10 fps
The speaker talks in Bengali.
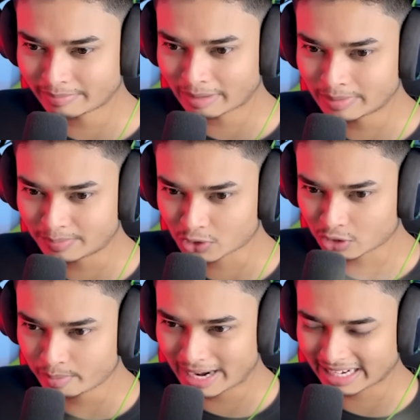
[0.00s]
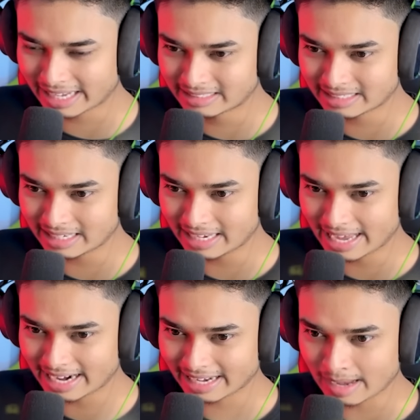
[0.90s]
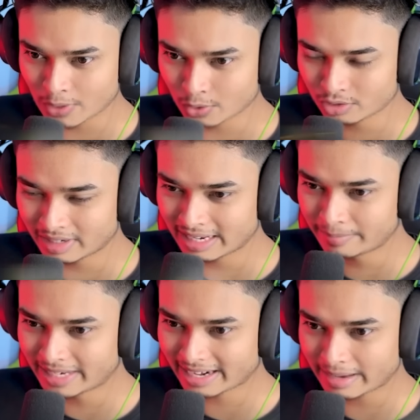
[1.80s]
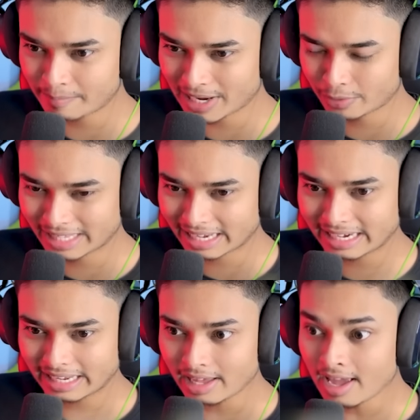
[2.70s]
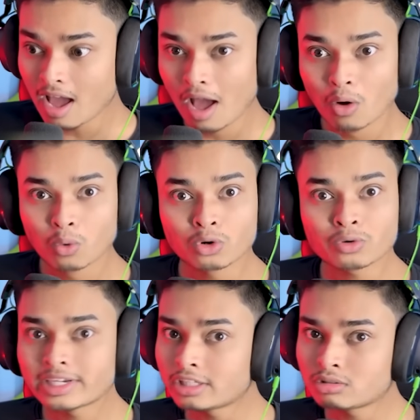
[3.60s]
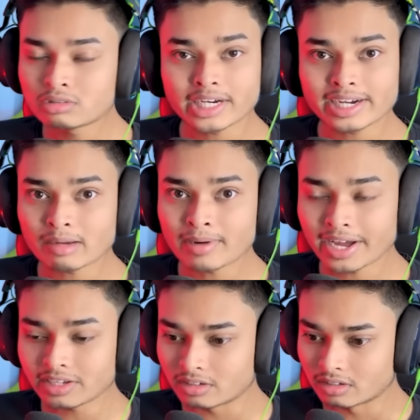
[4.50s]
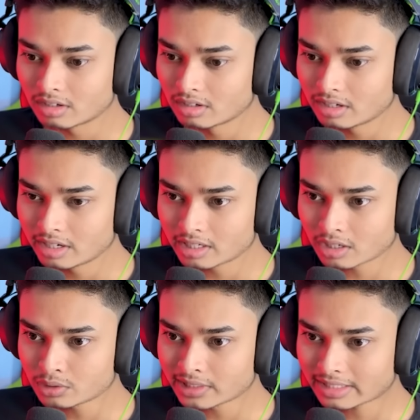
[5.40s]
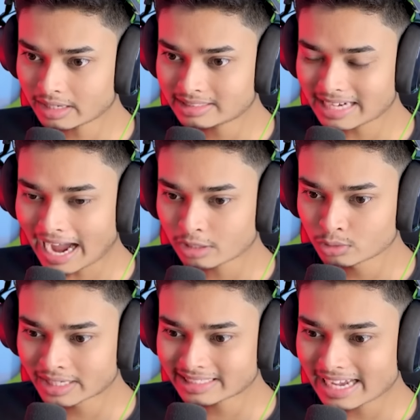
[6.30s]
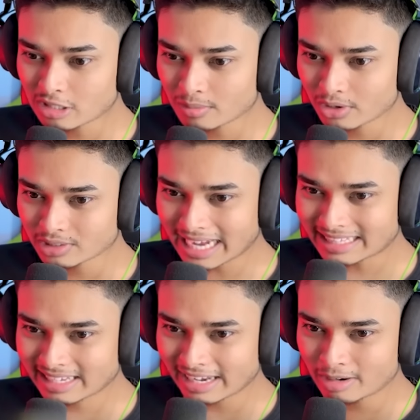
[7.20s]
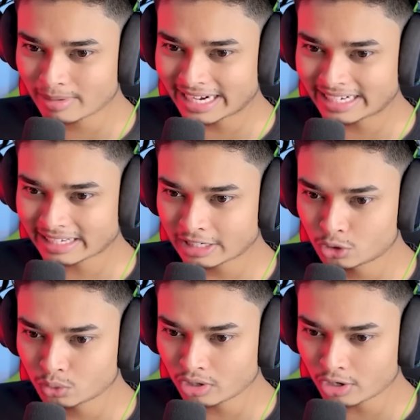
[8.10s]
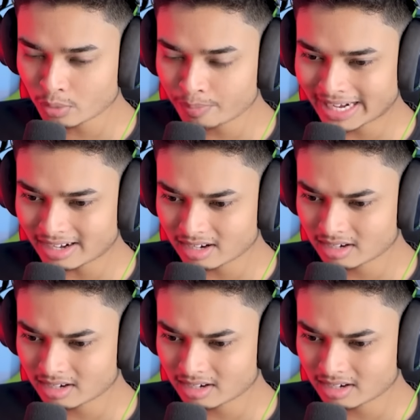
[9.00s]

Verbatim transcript: গেম আমি প্রথমবার খেলছি এর আগে আমি কোনোদিন গেমটার গেম প্লেও দেখিনি কোনো কিচ্ছু জানি না ভাই এটা হচ্ছে একটা চাঁদ উঠেছে এত বড় চাঁদ কেন ভাই এটা কি ডু নট ওপেন